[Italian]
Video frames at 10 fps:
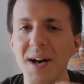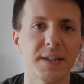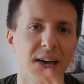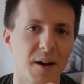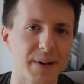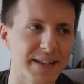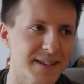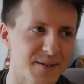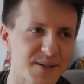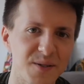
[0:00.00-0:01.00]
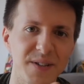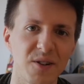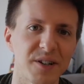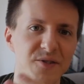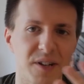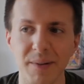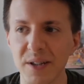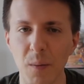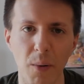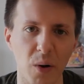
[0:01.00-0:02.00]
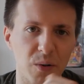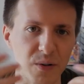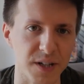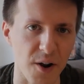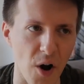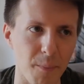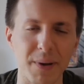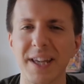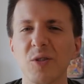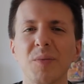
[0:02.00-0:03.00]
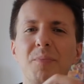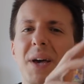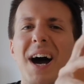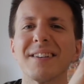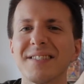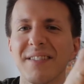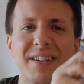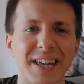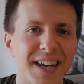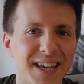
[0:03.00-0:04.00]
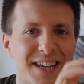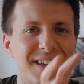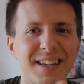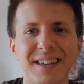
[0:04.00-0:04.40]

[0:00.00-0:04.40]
Chiaramente questo video aggiornamento poi lo toglierò perché non mi piace avere i,